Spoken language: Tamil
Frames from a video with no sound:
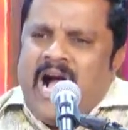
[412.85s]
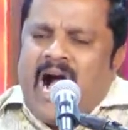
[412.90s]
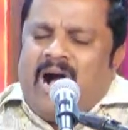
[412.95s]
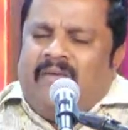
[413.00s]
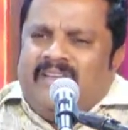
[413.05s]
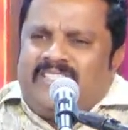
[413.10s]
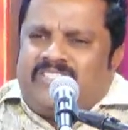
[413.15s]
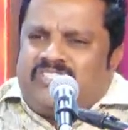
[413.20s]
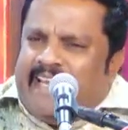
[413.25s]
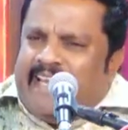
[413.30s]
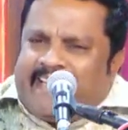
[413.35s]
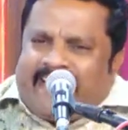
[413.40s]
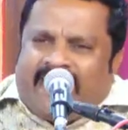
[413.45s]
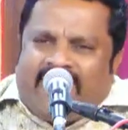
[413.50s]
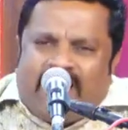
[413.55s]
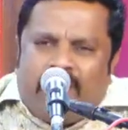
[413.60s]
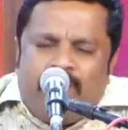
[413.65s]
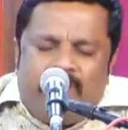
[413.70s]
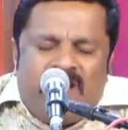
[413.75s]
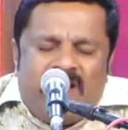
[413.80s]
அவர்
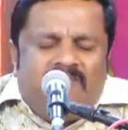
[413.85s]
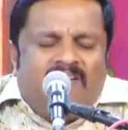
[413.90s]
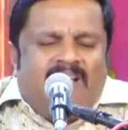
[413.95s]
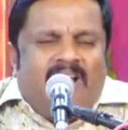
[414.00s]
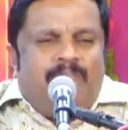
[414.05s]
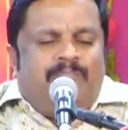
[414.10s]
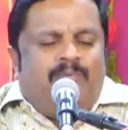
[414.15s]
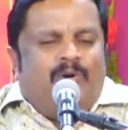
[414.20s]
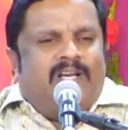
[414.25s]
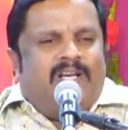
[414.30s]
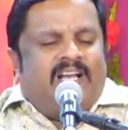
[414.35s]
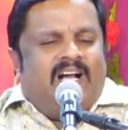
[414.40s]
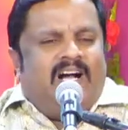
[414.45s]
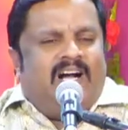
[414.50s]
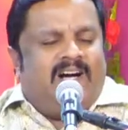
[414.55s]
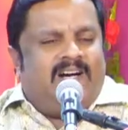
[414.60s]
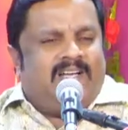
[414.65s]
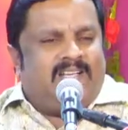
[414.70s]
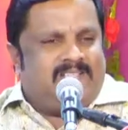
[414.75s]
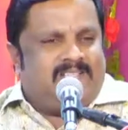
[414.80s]
சீக்கிரமாய் வரப்போகிறார்
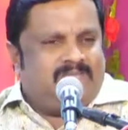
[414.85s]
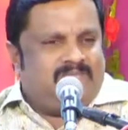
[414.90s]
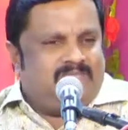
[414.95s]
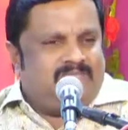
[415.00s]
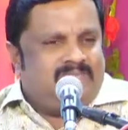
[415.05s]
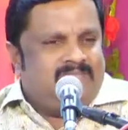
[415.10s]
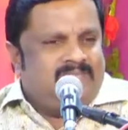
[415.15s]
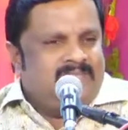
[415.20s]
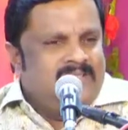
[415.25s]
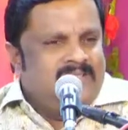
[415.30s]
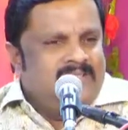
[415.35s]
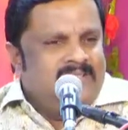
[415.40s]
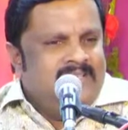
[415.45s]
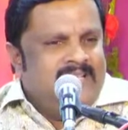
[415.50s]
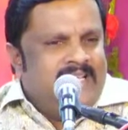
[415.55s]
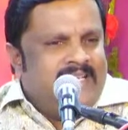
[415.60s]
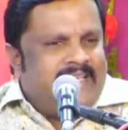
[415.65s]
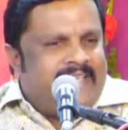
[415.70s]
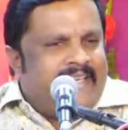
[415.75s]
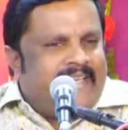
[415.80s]

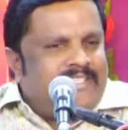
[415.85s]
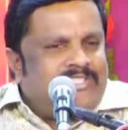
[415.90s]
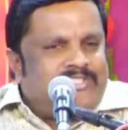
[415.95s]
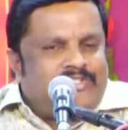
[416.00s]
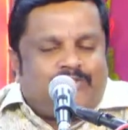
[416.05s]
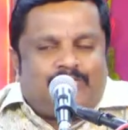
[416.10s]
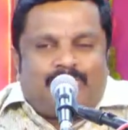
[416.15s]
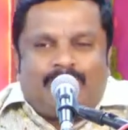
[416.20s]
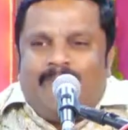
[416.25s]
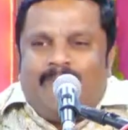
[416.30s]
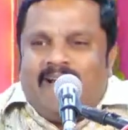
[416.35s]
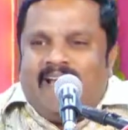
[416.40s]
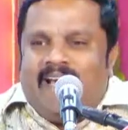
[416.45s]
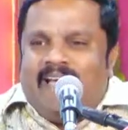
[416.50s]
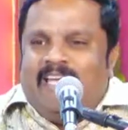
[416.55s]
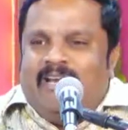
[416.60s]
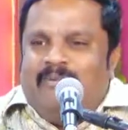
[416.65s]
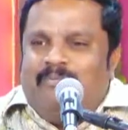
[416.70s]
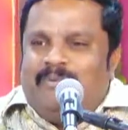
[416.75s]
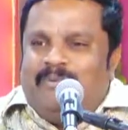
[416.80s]

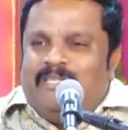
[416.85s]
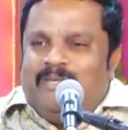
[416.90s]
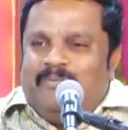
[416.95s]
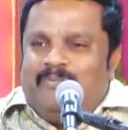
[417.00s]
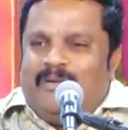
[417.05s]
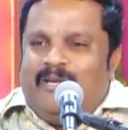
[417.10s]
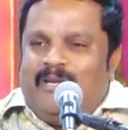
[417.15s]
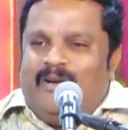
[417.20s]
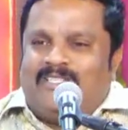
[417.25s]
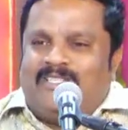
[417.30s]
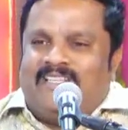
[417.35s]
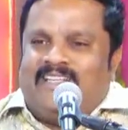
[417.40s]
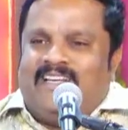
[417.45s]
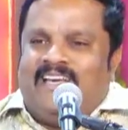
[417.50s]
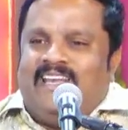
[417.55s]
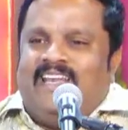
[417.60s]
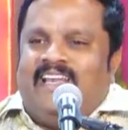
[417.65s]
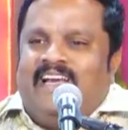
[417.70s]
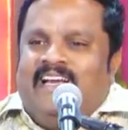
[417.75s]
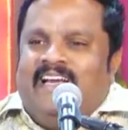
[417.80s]
கிறிஸ்துவனாய் இருப்பது பிரயோஜனம்
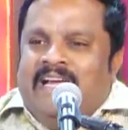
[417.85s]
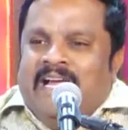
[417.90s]
அல்ல